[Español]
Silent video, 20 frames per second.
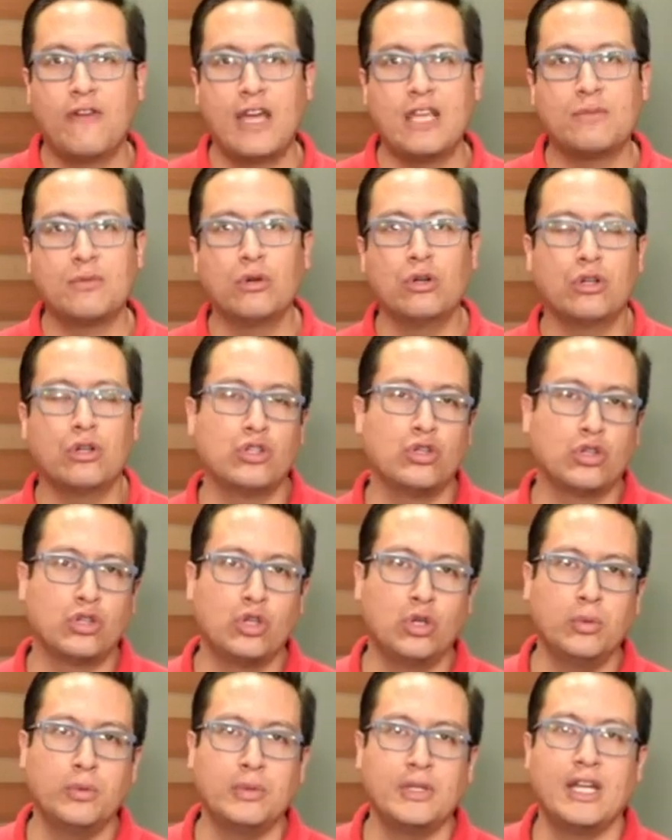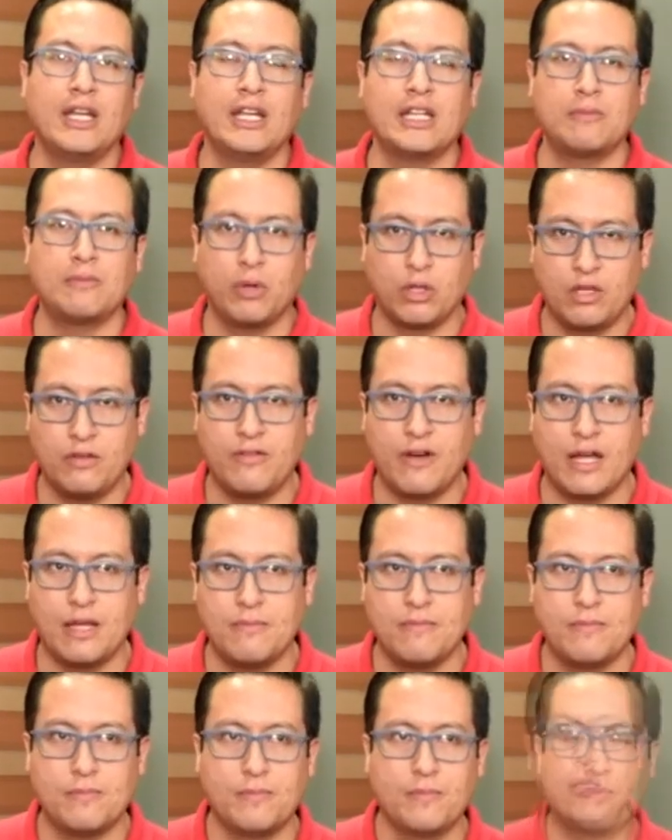Facebook, YouTube y en Spotify.
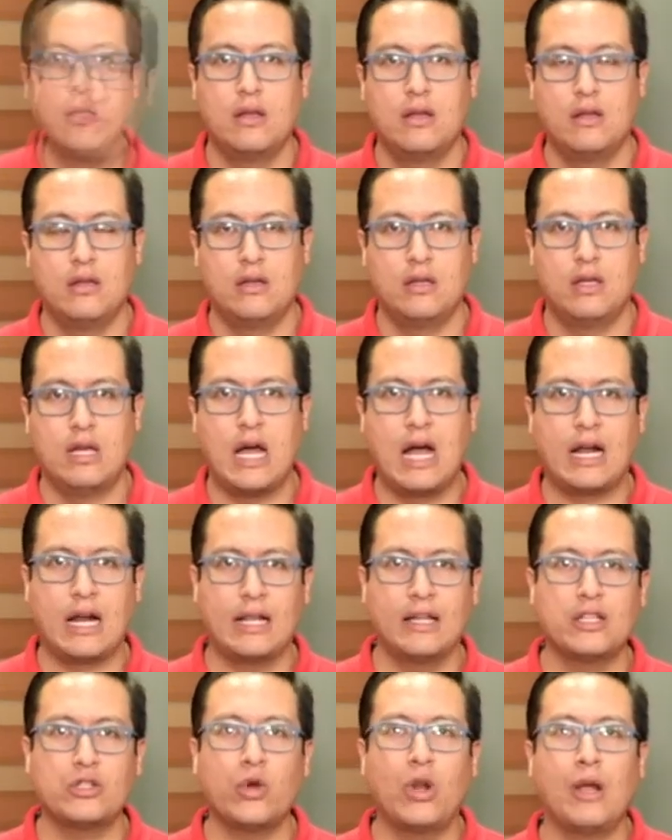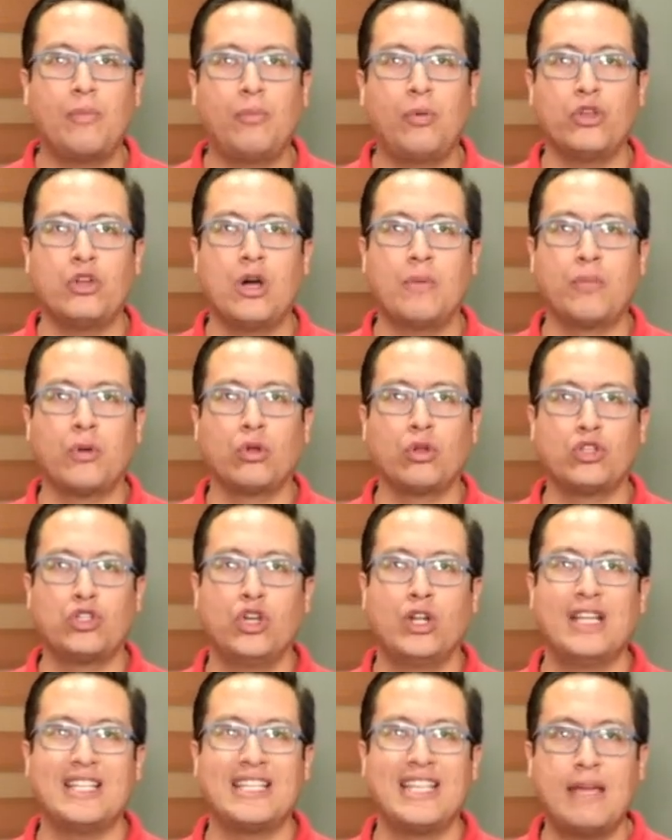Agradezco el apoyo a
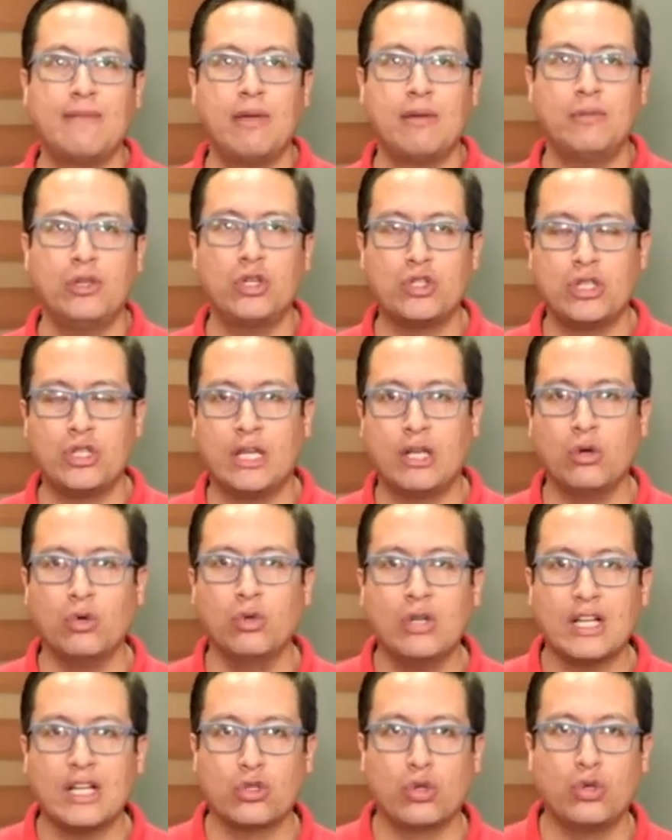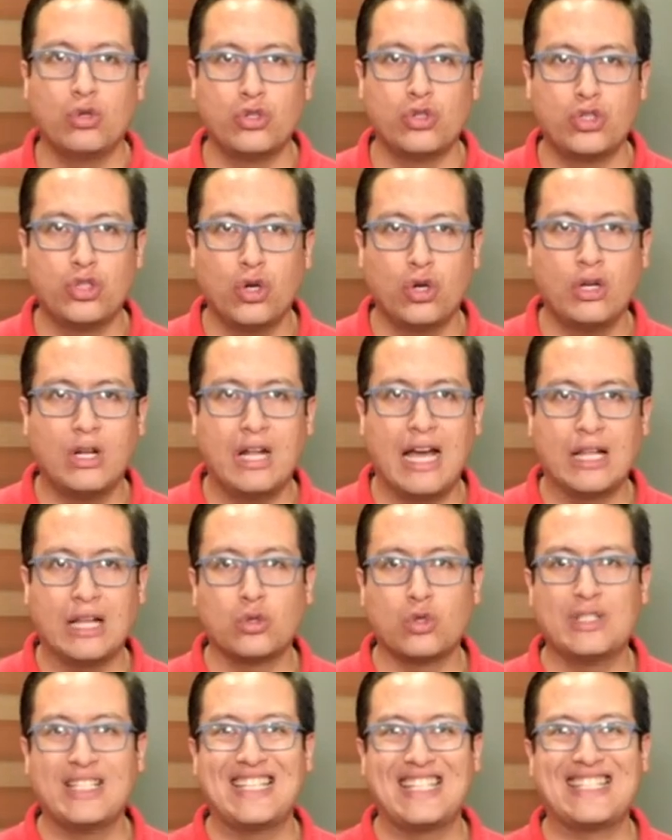Producciones M Music, una solución a
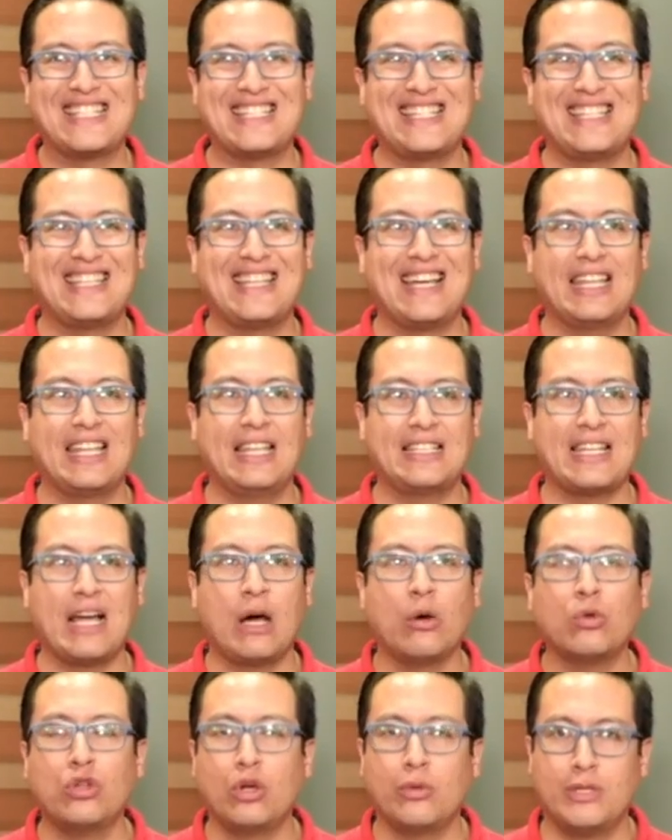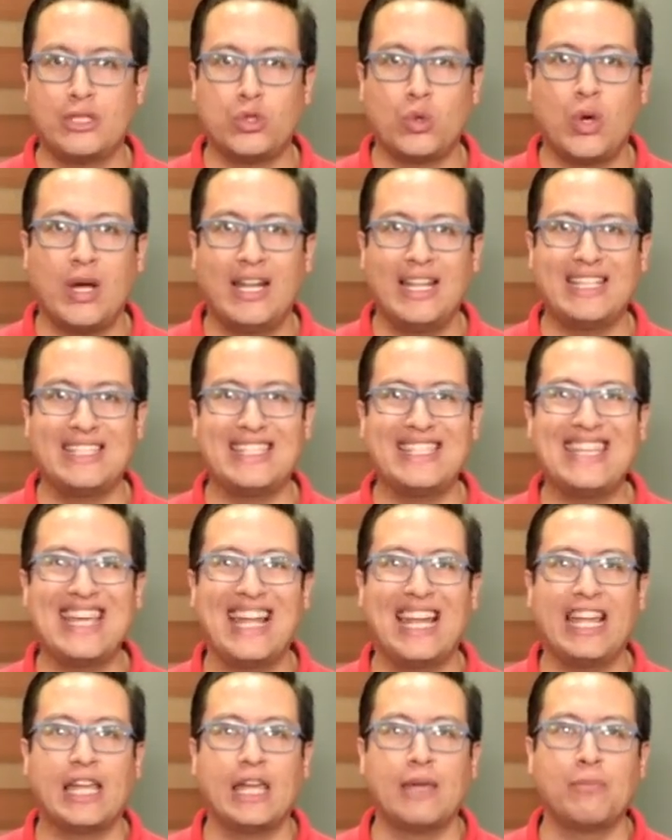tus necesidades audiovisuales y
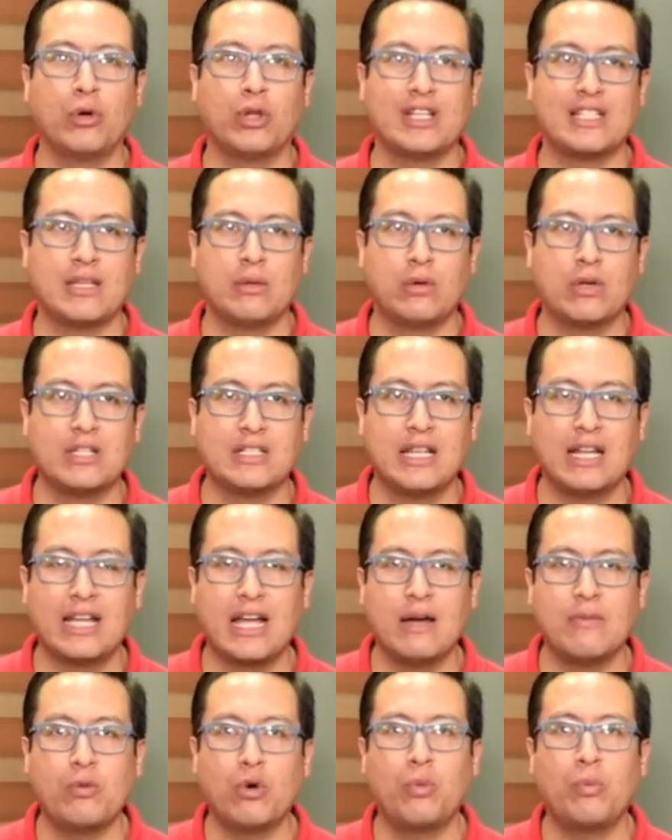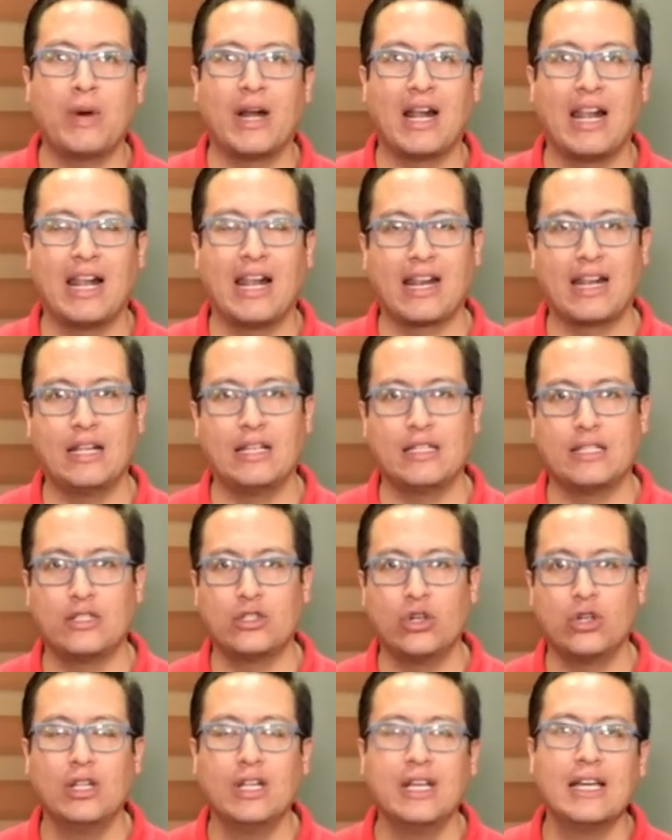al equipo de Sabores del Campo para la
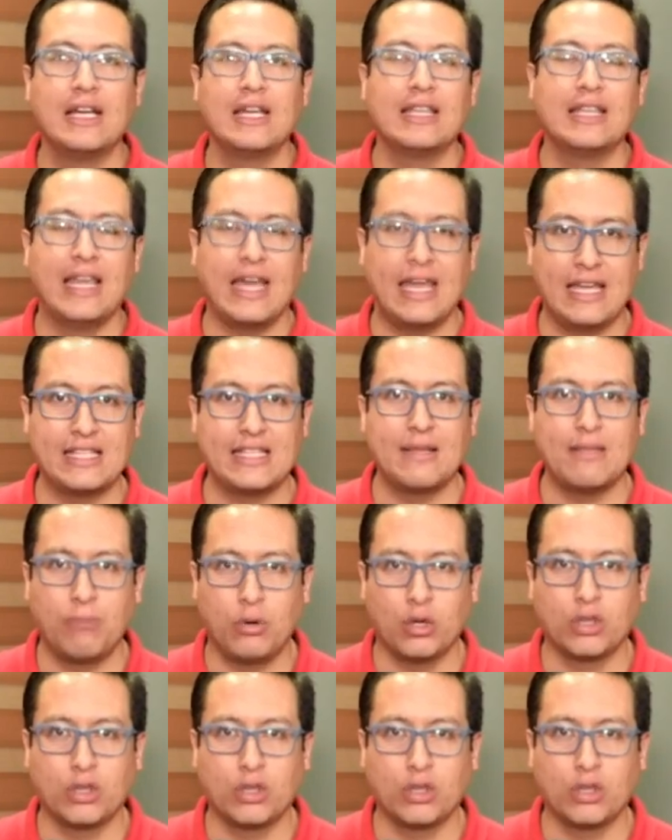realización de este